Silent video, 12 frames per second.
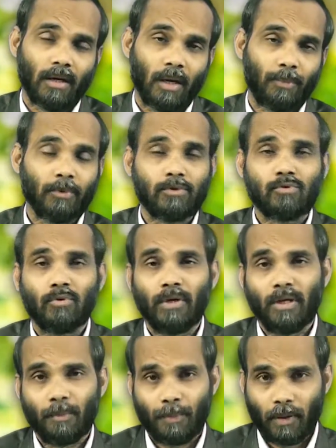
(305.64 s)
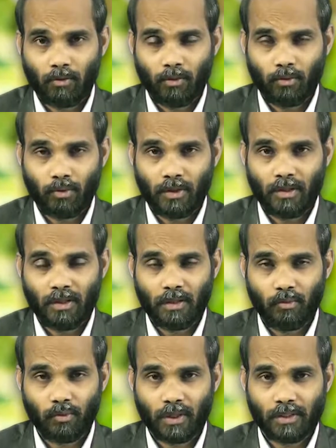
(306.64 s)
అపోస్తుడైన పావులు
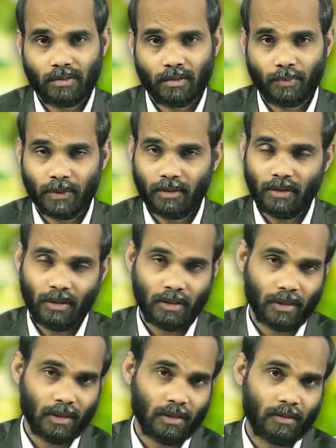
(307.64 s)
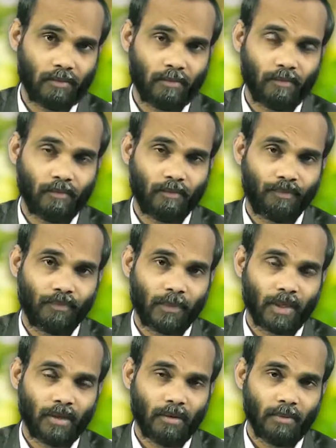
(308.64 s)
కొరింతీలకు రాసిన పత్రిక
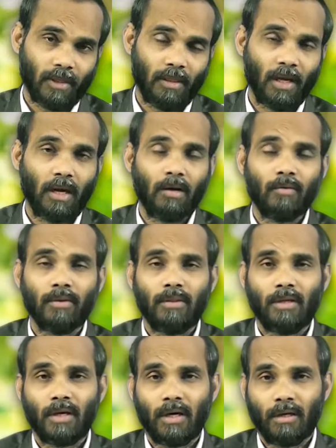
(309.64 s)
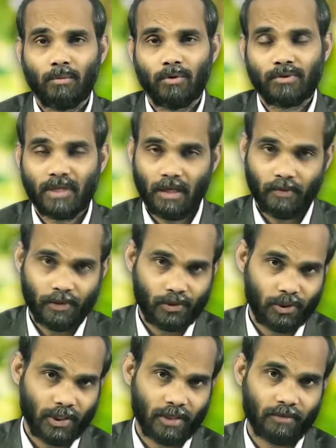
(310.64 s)
పద్నాలుగో అధ్యాయంలో
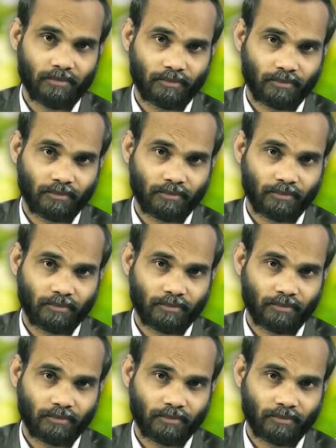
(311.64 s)
సెలవిచ్చాడు